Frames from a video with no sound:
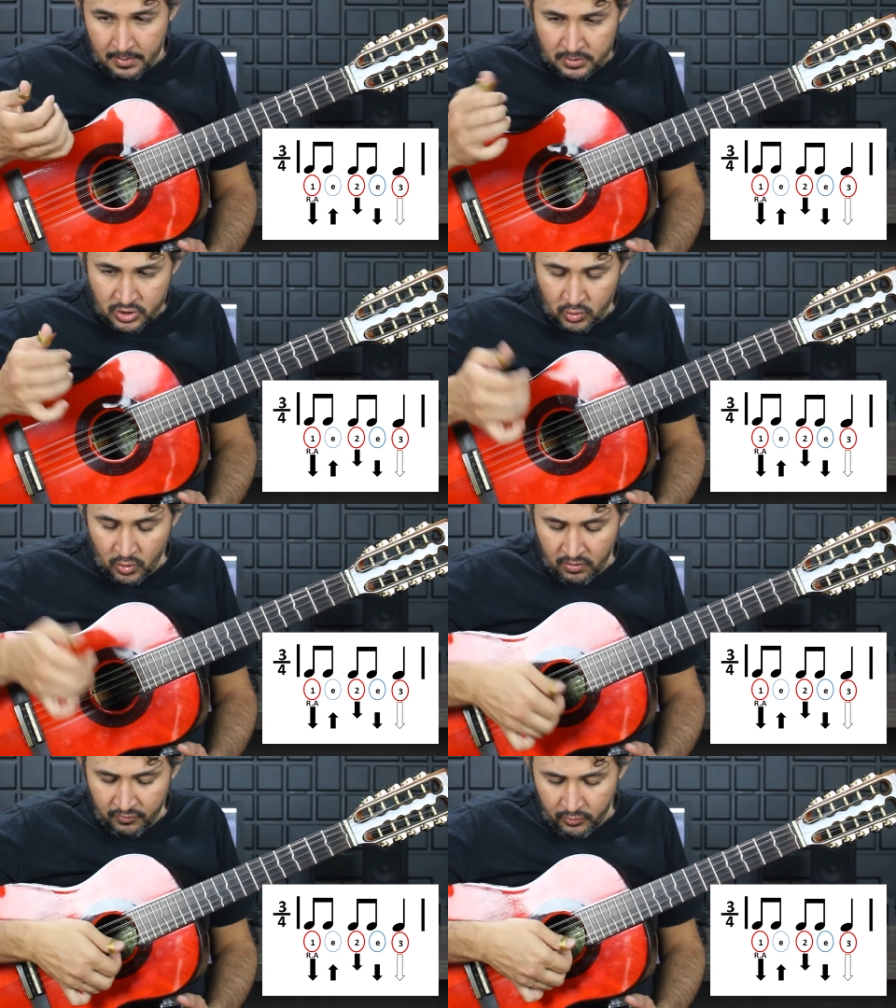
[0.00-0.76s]
de
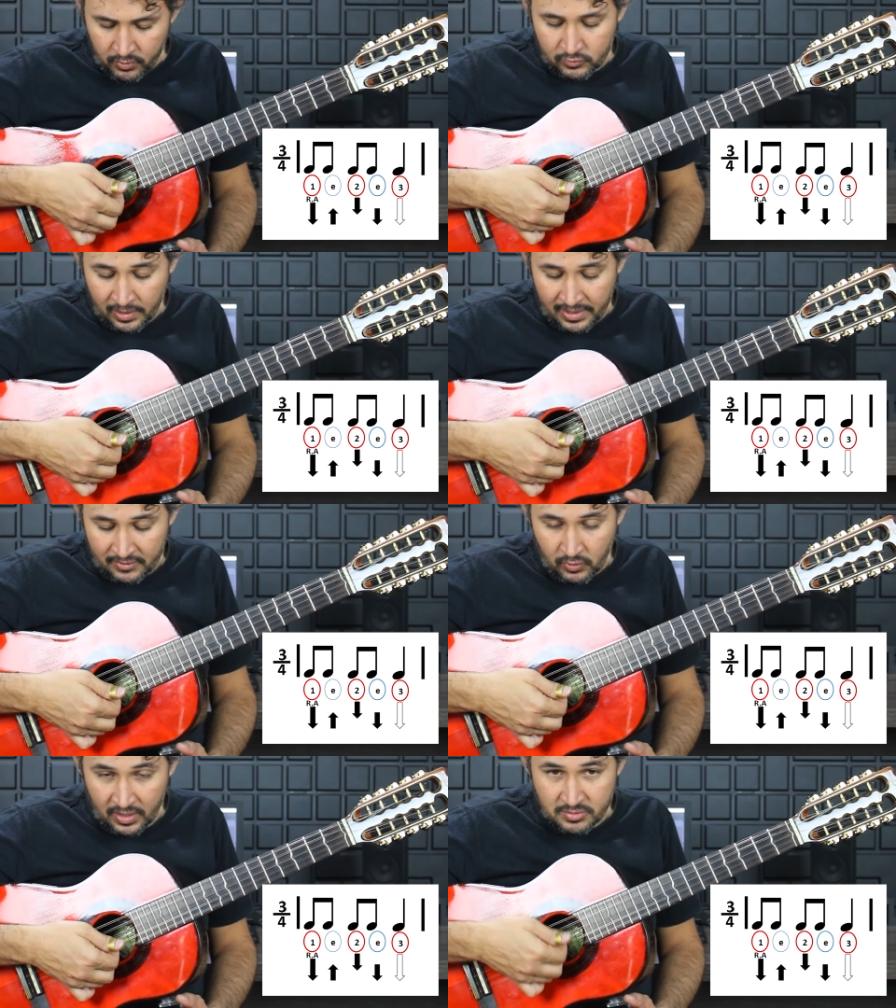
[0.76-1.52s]
novo, só
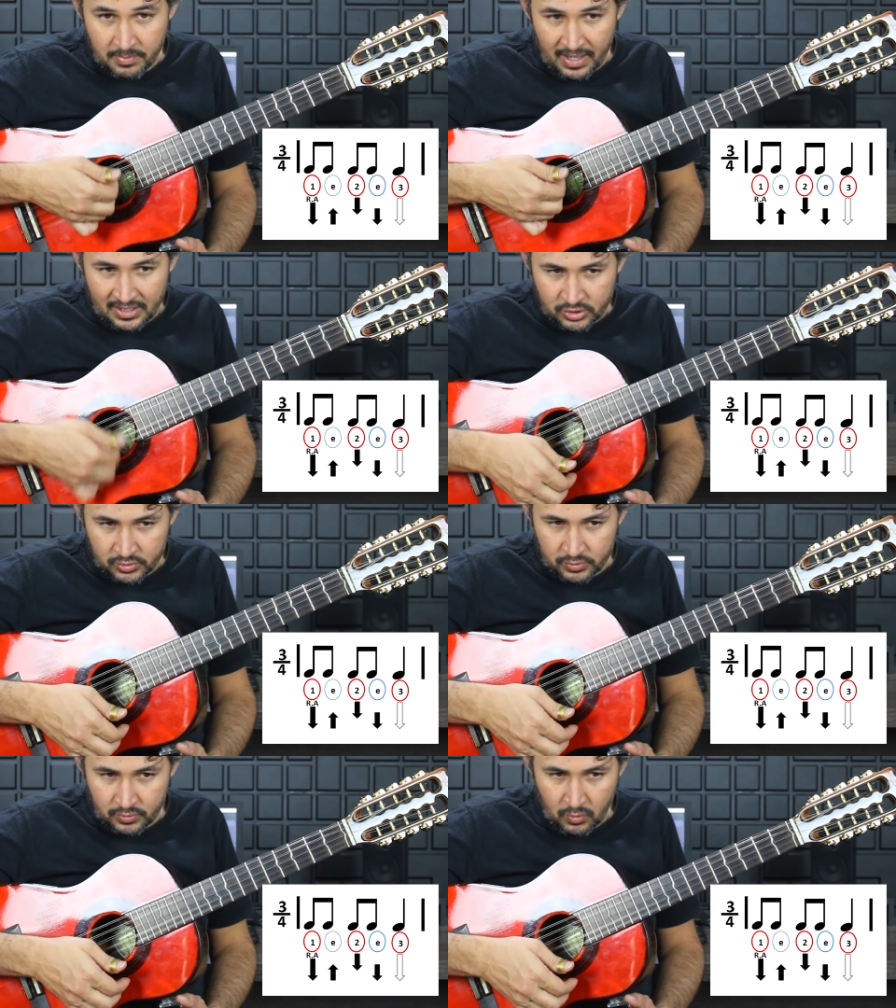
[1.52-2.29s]
nas cordas de baixo,
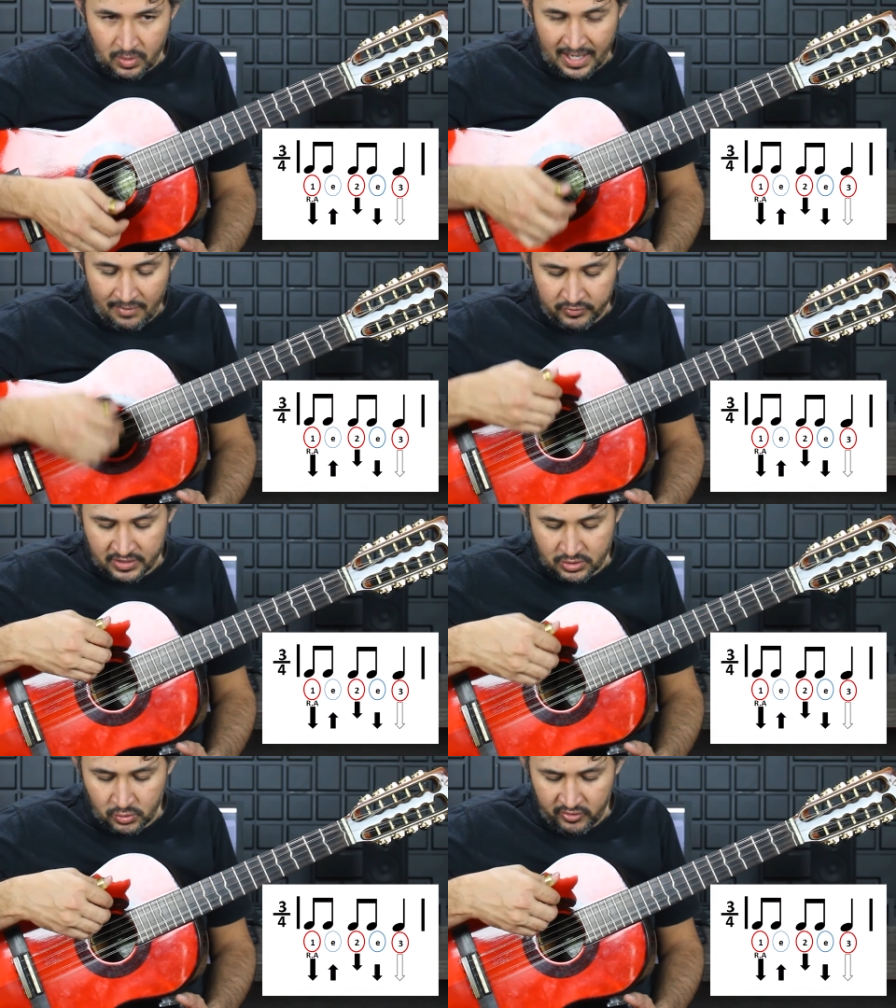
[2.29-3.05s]
grave, ou
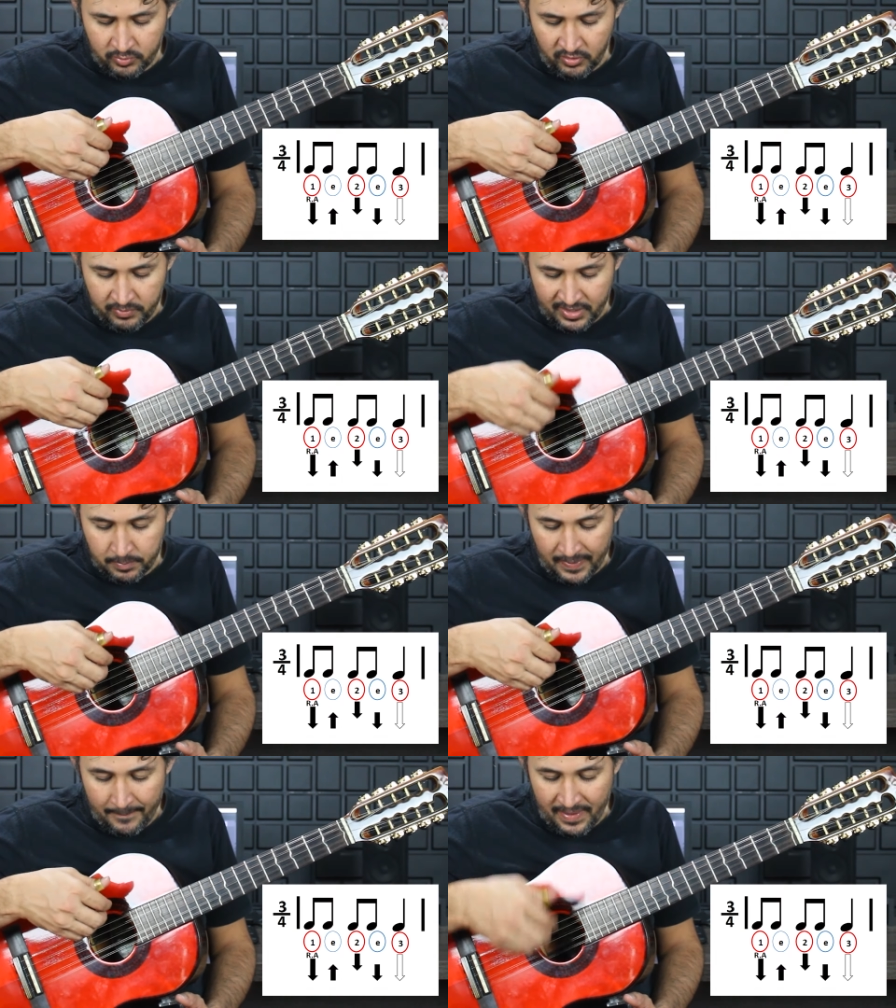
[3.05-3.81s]
seja, dois movimentos
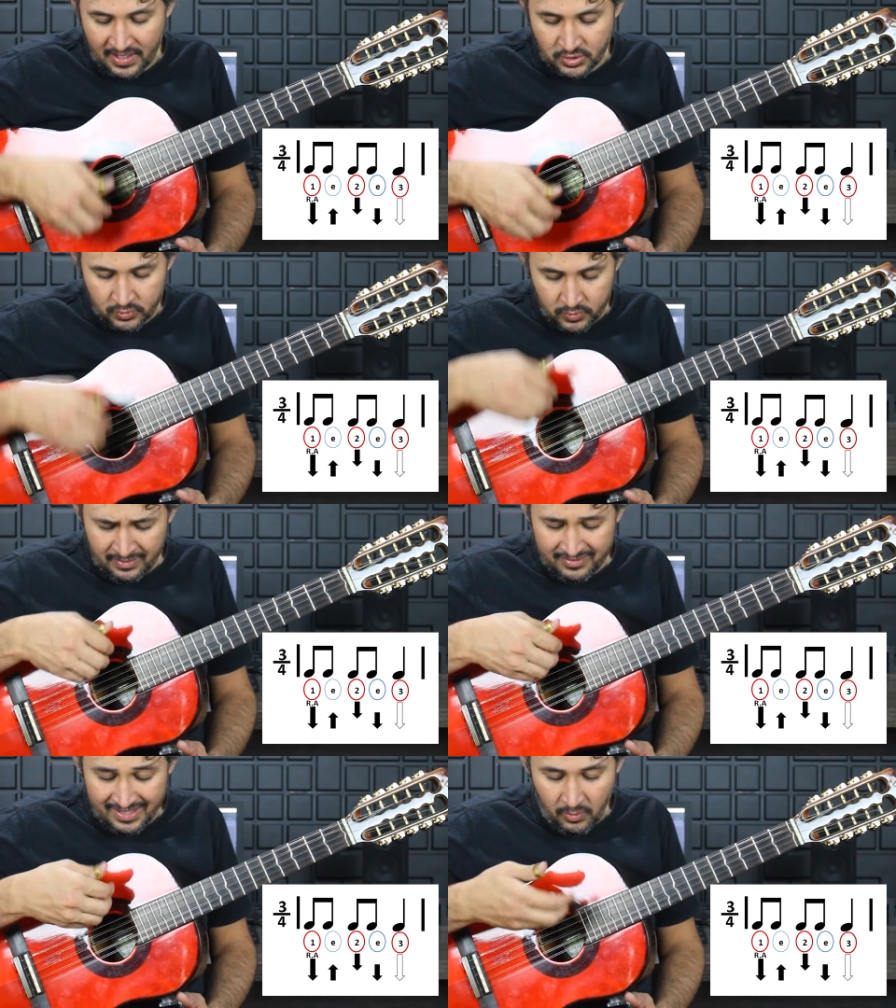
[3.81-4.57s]
para baixo
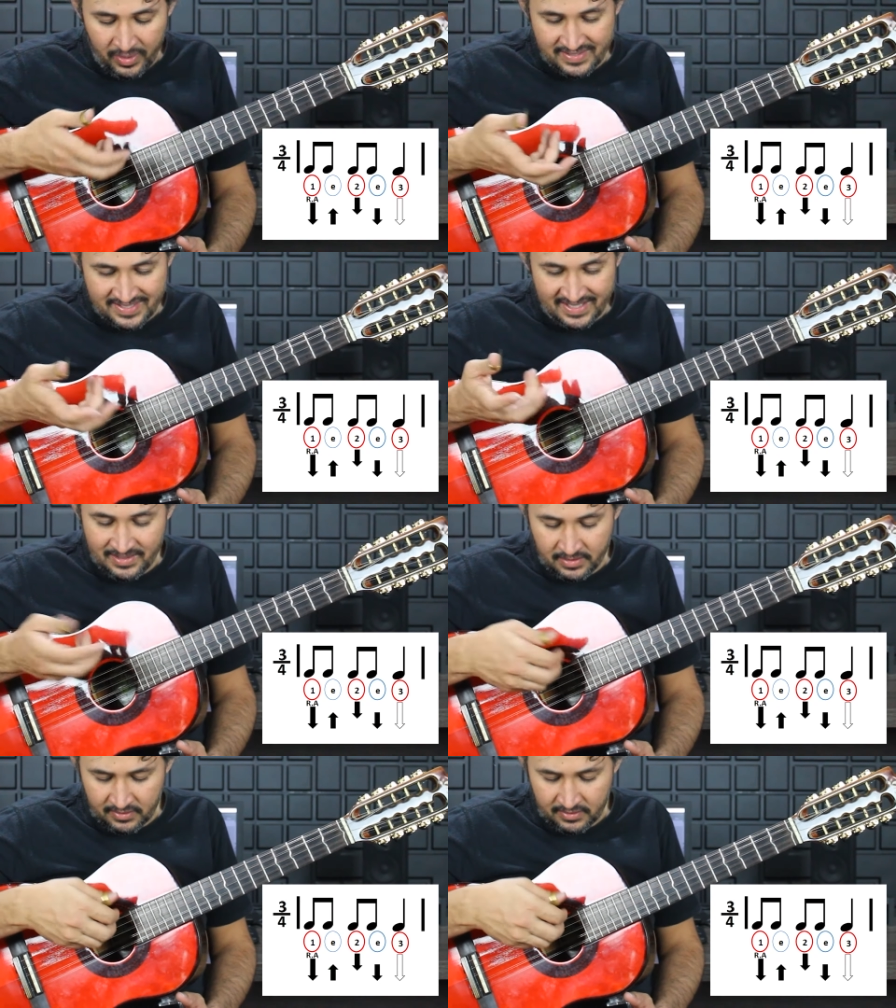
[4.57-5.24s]
em sequência, né?